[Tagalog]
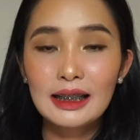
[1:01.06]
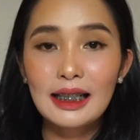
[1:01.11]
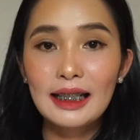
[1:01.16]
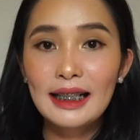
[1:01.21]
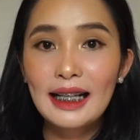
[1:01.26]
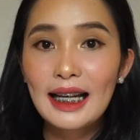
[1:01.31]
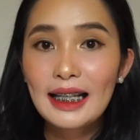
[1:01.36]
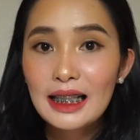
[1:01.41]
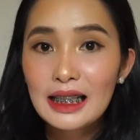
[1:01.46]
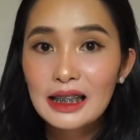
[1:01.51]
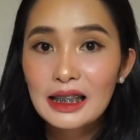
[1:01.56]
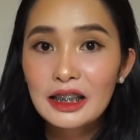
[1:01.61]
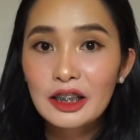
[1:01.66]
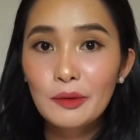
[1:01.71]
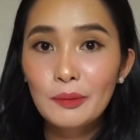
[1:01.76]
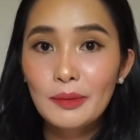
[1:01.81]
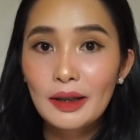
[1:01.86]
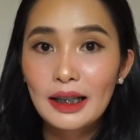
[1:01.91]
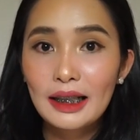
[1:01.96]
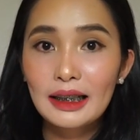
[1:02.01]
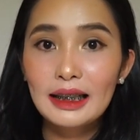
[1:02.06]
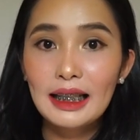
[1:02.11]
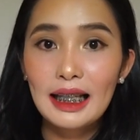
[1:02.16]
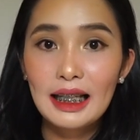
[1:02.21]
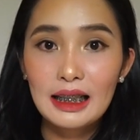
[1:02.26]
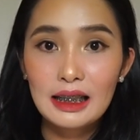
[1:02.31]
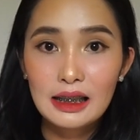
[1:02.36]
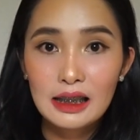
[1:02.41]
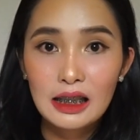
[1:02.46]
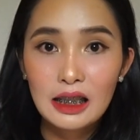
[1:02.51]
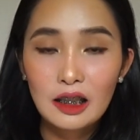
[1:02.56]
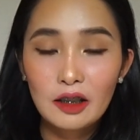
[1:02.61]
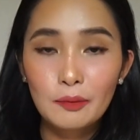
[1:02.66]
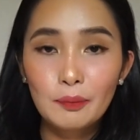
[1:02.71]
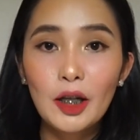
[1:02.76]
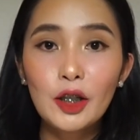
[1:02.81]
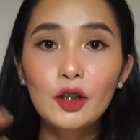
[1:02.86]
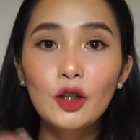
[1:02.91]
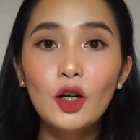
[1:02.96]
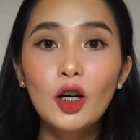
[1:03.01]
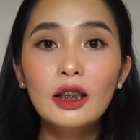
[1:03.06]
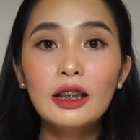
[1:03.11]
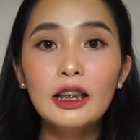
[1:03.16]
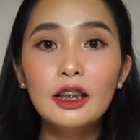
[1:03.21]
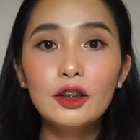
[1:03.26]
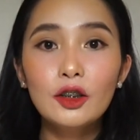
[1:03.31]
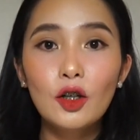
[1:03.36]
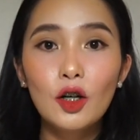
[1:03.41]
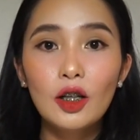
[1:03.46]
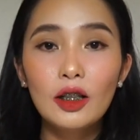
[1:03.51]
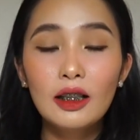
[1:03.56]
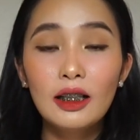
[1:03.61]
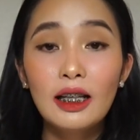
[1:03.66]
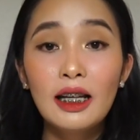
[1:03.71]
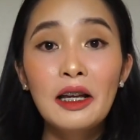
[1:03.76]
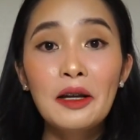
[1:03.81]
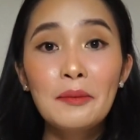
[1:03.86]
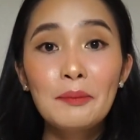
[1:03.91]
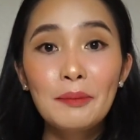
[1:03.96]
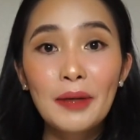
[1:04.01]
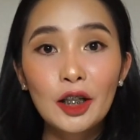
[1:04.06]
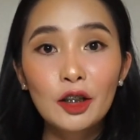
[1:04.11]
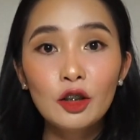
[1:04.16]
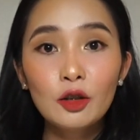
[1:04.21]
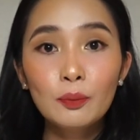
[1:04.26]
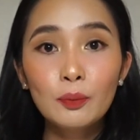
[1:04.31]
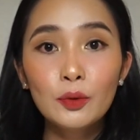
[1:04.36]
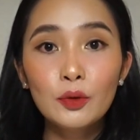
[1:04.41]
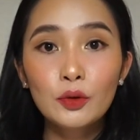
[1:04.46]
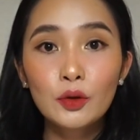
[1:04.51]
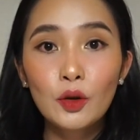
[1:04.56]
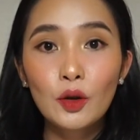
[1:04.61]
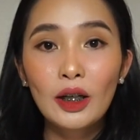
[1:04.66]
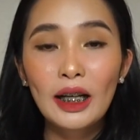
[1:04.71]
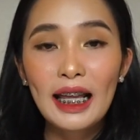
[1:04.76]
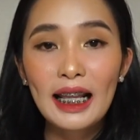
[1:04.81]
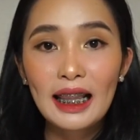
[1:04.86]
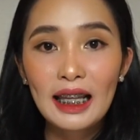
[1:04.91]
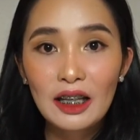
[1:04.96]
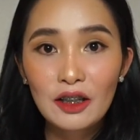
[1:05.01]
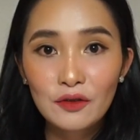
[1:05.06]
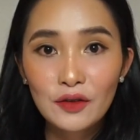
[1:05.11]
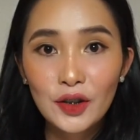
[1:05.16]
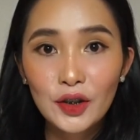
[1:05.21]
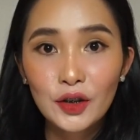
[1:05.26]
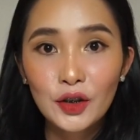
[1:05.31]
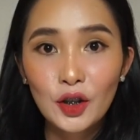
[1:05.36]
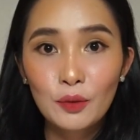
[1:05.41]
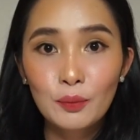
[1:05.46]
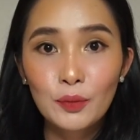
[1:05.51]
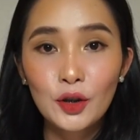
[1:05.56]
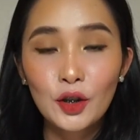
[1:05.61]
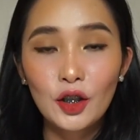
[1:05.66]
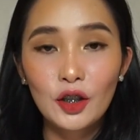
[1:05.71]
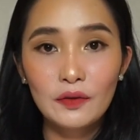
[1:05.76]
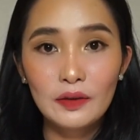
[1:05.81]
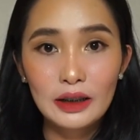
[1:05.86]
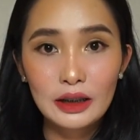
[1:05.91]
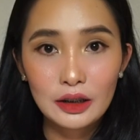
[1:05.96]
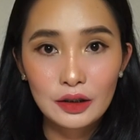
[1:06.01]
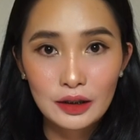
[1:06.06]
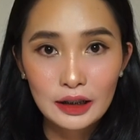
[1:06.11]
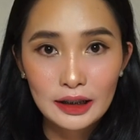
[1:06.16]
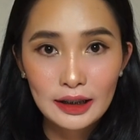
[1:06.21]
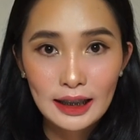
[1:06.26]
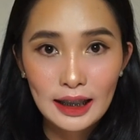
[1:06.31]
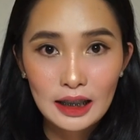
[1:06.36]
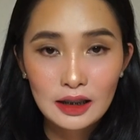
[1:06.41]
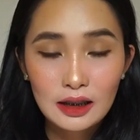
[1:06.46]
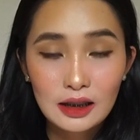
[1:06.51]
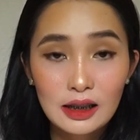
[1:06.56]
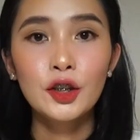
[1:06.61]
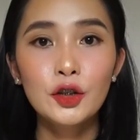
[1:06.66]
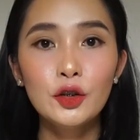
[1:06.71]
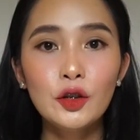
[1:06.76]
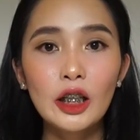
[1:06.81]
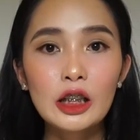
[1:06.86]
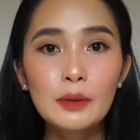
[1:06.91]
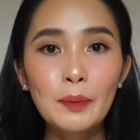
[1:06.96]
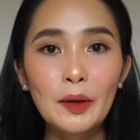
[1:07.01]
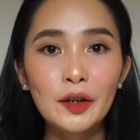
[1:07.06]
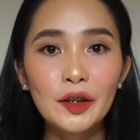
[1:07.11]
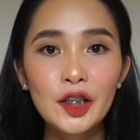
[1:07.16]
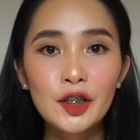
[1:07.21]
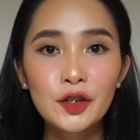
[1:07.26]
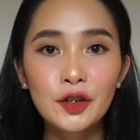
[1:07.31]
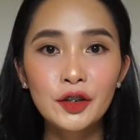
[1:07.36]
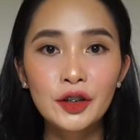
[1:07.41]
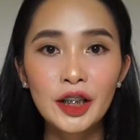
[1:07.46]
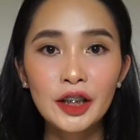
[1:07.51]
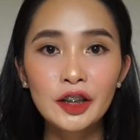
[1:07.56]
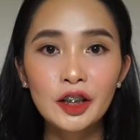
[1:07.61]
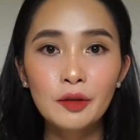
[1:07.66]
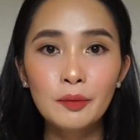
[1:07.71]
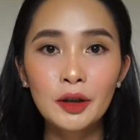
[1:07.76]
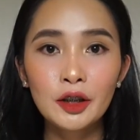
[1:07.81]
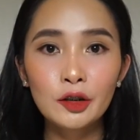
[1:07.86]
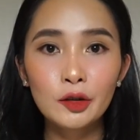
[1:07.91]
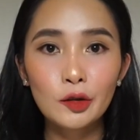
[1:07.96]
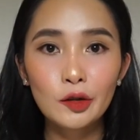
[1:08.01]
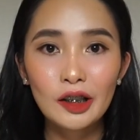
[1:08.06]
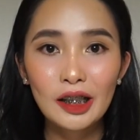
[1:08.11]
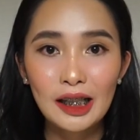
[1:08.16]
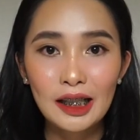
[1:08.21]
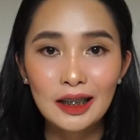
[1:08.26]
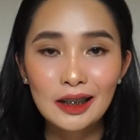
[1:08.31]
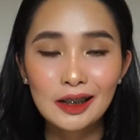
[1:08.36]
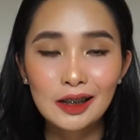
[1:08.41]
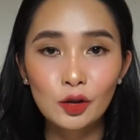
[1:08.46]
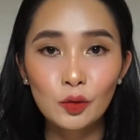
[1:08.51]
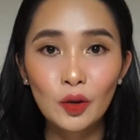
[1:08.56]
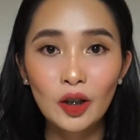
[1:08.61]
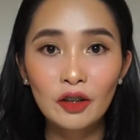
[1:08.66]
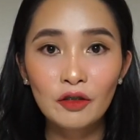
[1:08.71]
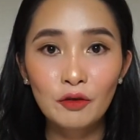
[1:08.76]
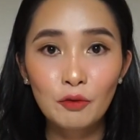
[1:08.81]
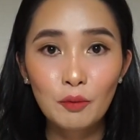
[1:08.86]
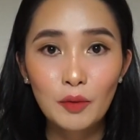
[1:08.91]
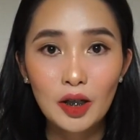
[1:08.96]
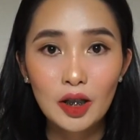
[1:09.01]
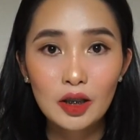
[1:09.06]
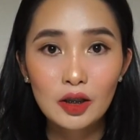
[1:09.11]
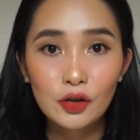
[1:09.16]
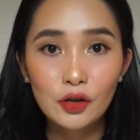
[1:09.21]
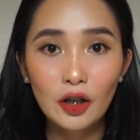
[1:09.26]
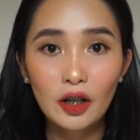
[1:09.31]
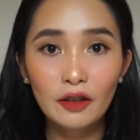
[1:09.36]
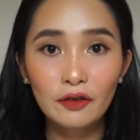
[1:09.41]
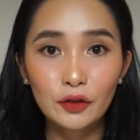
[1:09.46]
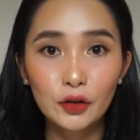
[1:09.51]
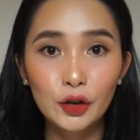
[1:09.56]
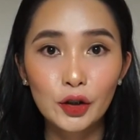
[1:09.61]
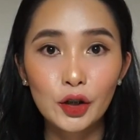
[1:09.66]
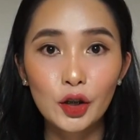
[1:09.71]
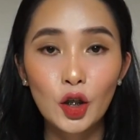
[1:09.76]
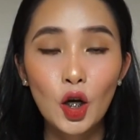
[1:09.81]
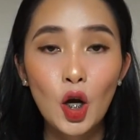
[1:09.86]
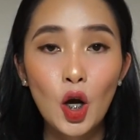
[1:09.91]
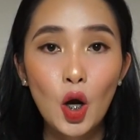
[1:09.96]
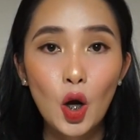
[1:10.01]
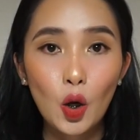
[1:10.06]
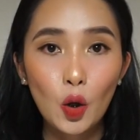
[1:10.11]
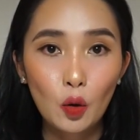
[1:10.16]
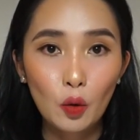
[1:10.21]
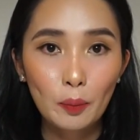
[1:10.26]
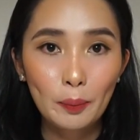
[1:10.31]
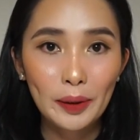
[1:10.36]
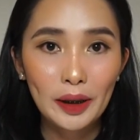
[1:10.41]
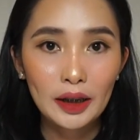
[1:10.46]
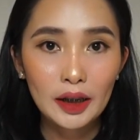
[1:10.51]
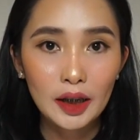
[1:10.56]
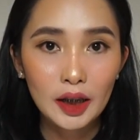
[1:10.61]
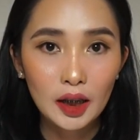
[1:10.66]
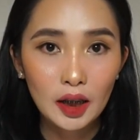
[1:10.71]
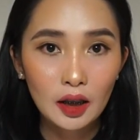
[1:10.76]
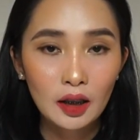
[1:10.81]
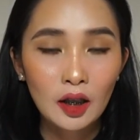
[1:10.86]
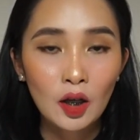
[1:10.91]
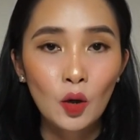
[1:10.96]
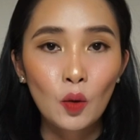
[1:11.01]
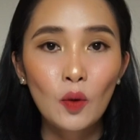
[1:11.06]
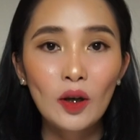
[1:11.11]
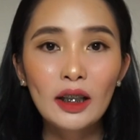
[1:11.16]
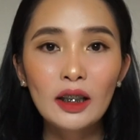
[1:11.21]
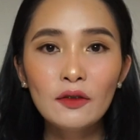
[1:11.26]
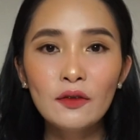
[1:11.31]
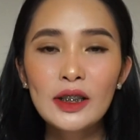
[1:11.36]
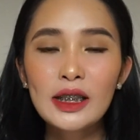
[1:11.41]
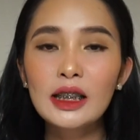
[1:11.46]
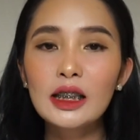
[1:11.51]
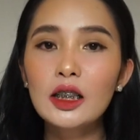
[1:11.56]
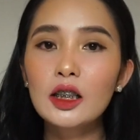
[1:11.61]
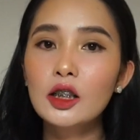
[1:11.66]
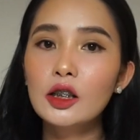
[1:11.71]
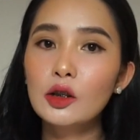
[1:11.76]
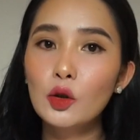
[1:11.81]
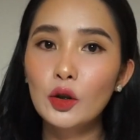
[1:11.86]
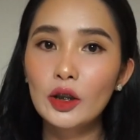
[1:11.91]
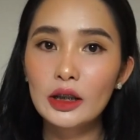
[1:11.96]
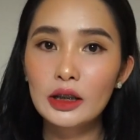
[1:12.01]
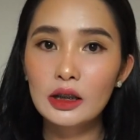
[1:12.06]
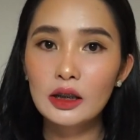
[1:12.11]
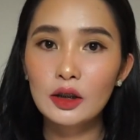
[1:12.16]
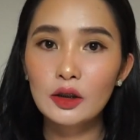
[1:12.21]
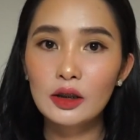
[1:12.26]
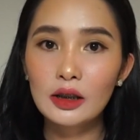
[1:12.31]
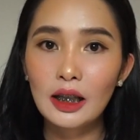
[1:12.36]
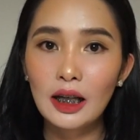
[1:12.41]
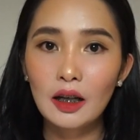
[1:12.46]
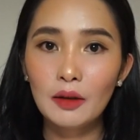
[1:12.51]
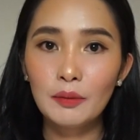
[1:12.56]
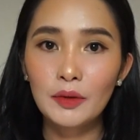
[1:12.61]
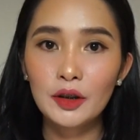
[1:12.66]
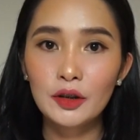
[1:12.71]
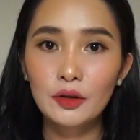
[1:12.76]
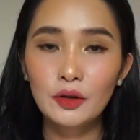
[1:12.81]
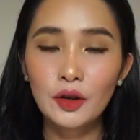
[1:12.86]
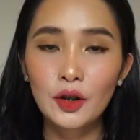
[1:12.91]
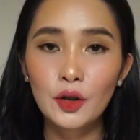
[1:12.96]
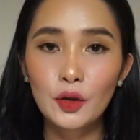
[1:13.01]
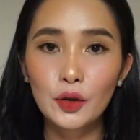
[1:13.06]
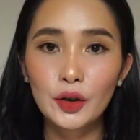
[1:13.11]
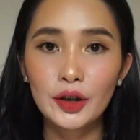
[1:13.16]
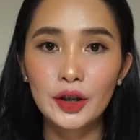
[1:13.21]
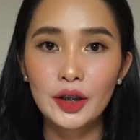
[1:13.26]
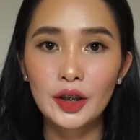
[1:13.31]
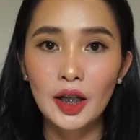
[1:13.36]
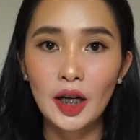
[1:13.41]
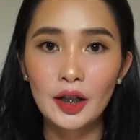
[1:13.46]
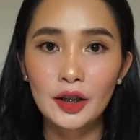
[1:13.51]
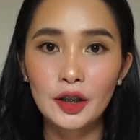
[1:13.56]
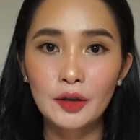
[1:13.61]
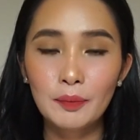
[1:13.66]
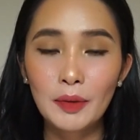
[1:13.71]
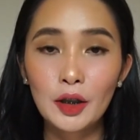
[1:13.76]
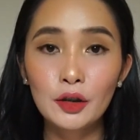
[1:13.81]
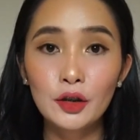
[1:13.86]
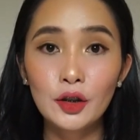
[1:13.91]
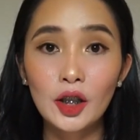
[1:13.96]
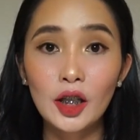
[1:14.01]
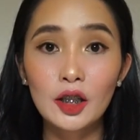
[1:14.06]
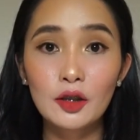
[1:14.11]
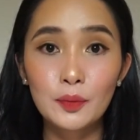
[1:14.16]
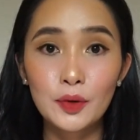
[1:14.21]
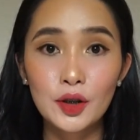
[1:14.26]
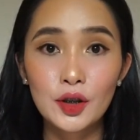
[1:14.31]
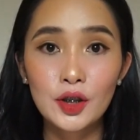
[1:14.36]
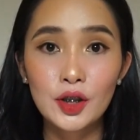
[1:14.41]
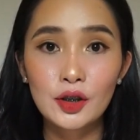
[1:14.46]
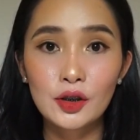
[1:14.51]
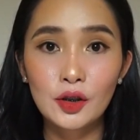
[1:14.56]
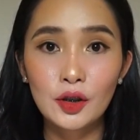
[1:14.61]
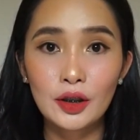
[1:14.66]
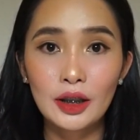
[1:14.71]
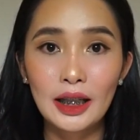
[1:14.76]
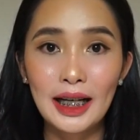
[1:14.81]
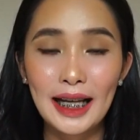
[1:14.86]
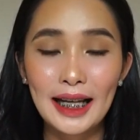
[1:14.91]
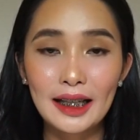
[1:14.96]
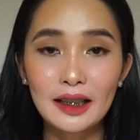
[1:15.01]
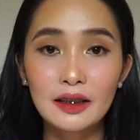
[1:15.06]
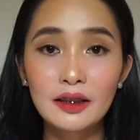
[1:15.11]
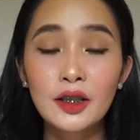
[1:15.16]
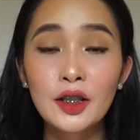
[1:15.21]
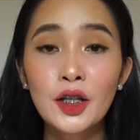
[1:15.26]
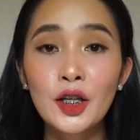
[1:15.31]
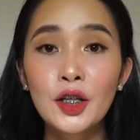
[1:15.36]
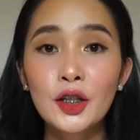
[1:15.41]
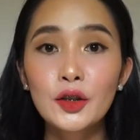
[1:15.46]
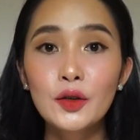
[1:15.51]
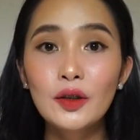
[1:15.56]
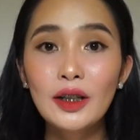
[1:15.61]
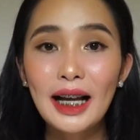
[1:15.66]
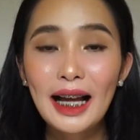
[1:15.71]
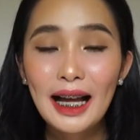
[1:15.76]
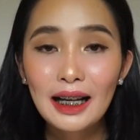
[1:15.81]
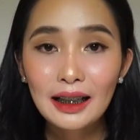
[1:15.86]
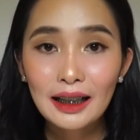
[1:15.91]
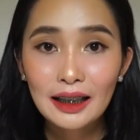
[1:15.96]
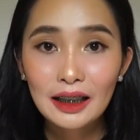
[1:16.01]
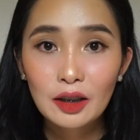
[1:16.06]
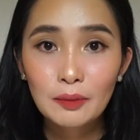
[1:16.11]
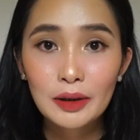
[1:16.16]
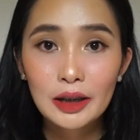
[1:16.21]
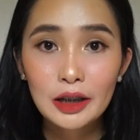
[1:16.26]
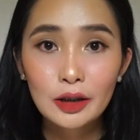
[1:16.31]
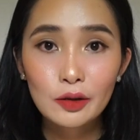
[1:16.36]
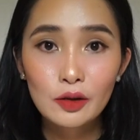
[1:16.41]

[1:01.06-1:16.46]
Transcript: the niacinamide and zinc. Pero all in all, meron po tong 11 number of ingredients. Yung expiration date naman nito guys, 12 months after opening. Walang physical stores dito sa amin, yung The Ordinary, pero you can purchase online. Yung akin, nabili